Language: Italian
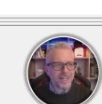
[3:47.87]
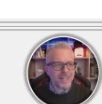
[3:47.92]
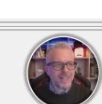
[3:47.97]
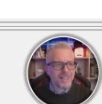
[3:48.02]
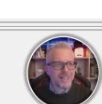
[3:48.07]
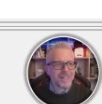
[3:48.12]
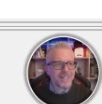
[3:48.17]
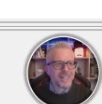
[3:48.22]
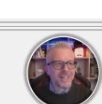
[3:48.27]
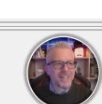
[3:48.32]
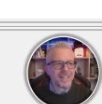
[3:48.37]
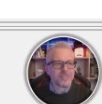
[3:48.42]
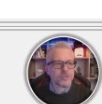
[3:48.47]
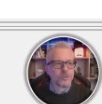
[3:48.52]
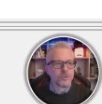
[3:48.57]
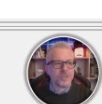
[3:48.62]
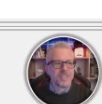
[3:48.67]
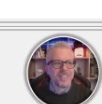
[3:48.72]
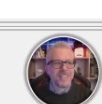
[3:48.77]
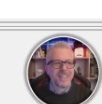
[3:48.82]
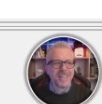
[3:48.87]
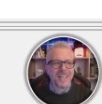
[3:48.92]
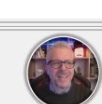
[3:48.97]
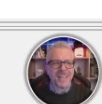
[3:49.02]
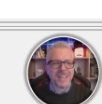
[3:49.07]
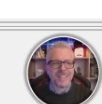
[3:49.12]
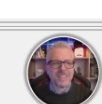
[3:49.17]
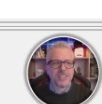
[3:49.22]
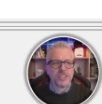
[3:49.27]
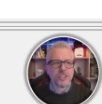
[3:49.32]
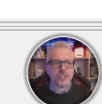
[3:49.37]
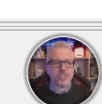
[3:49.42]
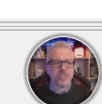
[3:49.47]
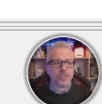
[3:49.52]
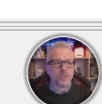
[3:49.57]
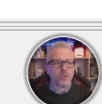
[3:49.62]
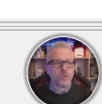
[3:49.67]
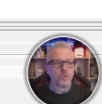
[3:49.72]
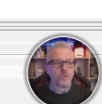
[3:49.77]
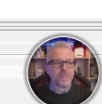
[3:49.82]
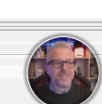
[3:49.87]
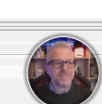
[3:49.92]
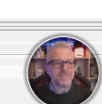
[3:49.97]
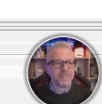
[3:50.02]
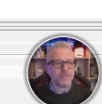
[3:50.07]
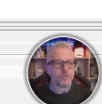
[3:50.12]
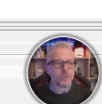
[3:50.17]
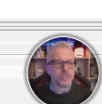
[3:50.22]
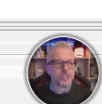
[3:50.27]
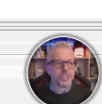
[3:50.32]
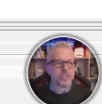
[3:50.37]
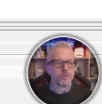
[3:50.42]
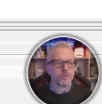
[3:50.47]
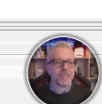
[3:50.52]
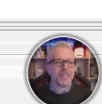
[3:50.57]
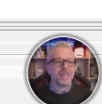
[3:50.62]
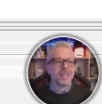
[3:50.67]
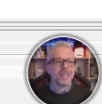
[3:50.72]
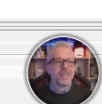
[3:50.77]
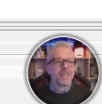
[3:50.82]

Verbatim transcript: nel caso di Edge, questa voce qui,